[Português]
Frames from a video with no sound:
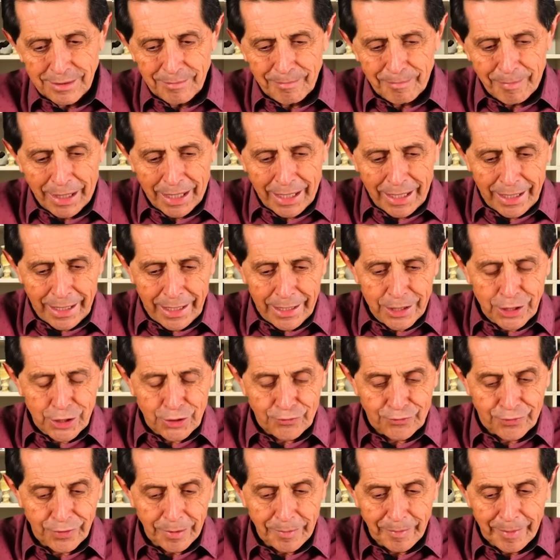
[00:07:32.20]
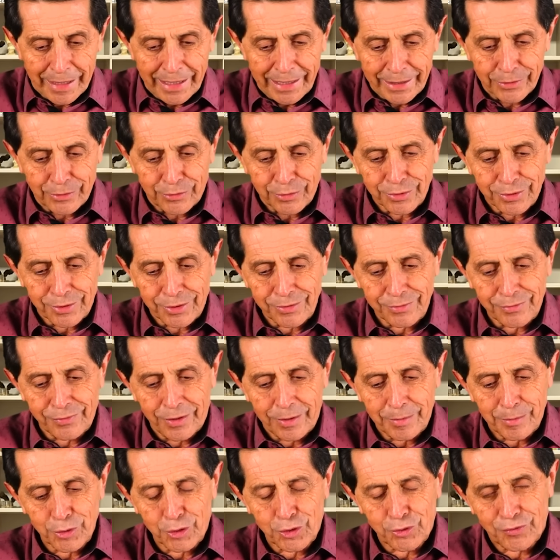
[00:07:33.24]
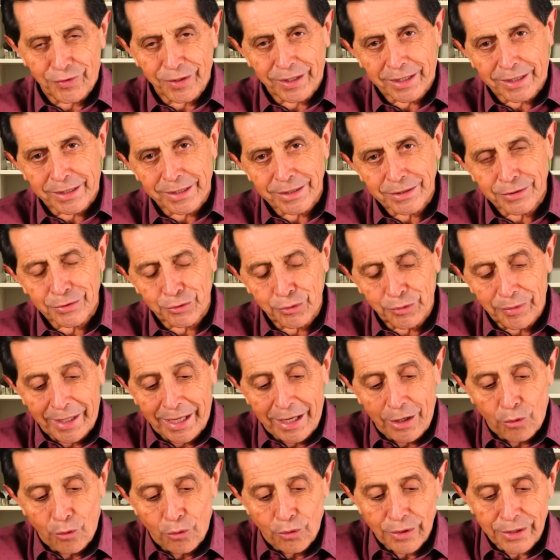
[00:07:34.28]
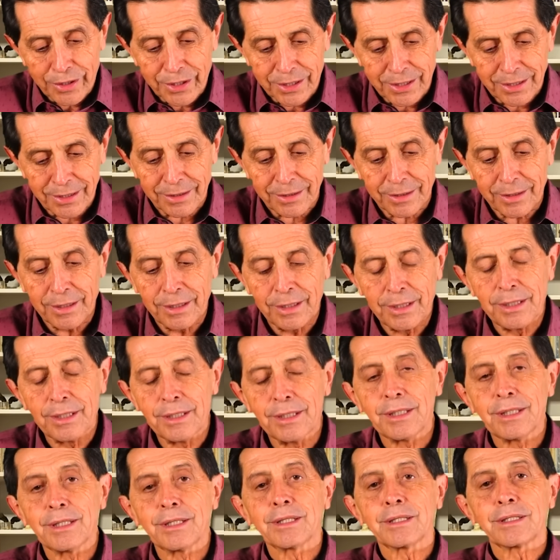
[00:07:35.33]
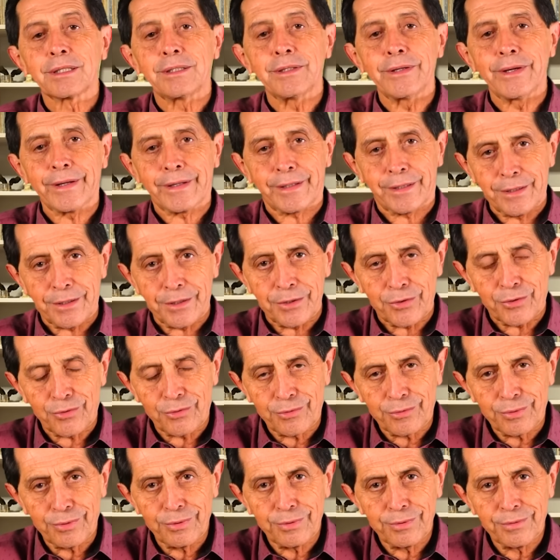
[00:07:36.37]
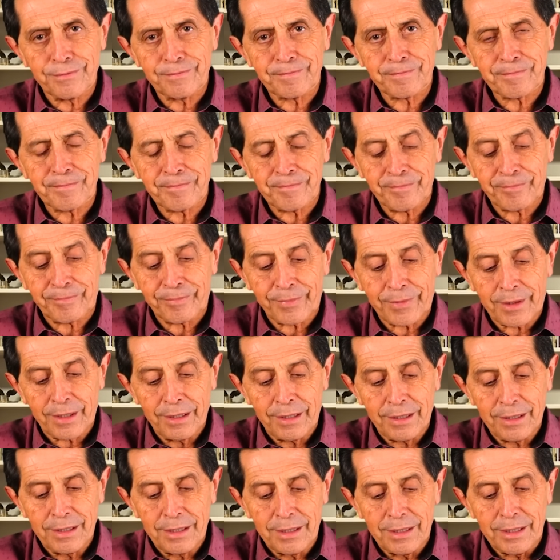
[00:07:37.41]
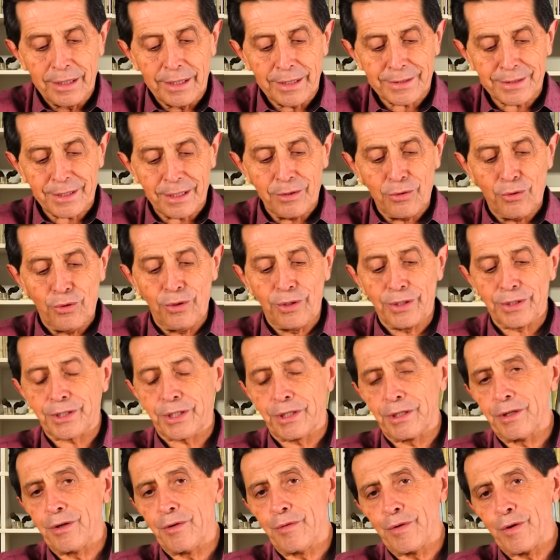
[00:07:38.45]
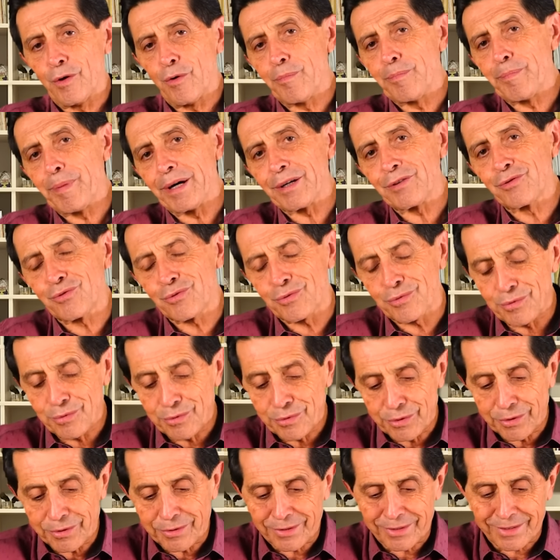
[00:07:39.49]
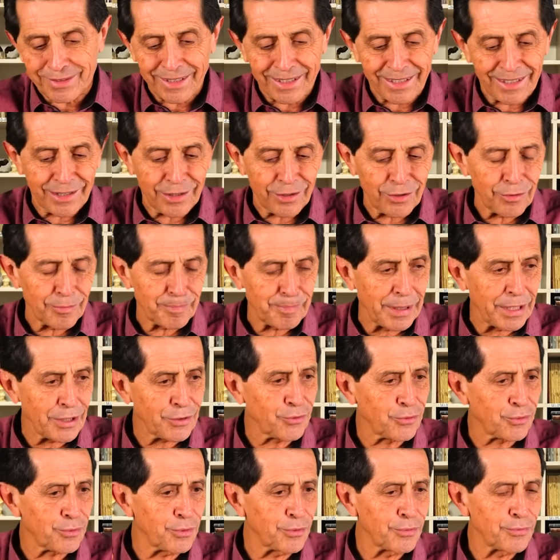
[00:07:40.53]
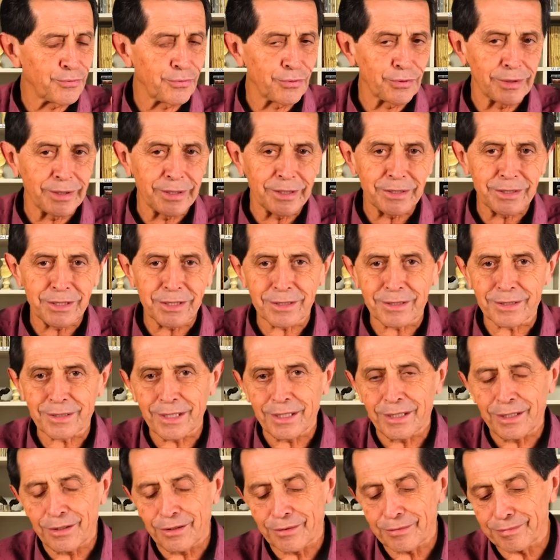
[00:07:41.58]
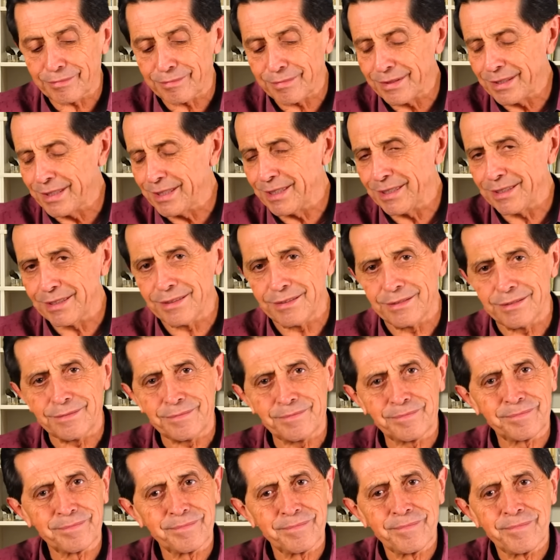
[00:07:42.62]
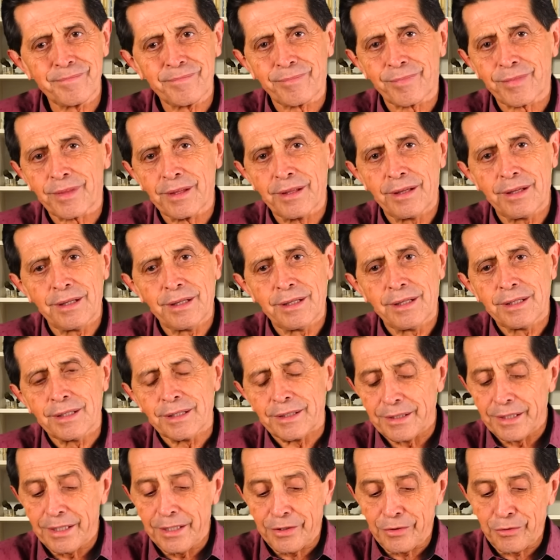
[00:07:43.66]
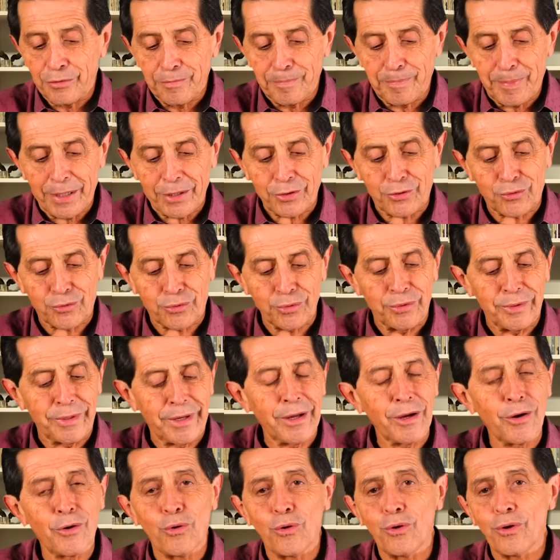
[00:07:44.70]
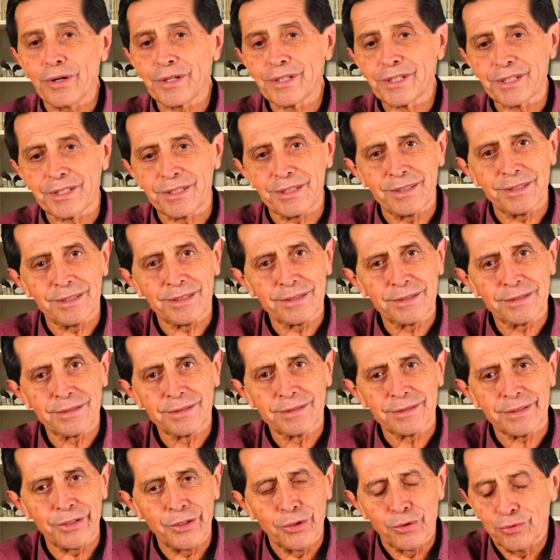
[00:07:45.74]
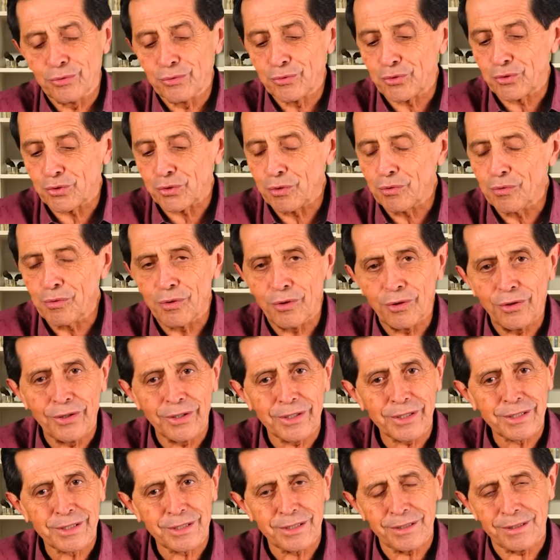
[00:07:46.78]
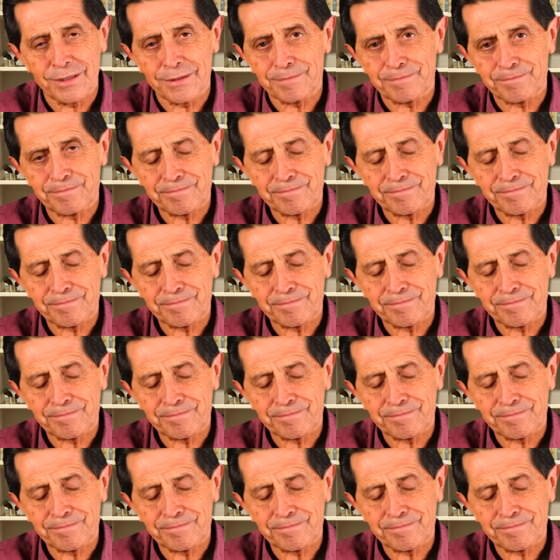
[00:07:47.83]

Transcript: mais firmados vamos ficando na rocha que é Cristo. Essa rocha não é o pastor tal, pastor fulano de tal. Não. Nenhum pastor é rocha. Eu não sou rocha.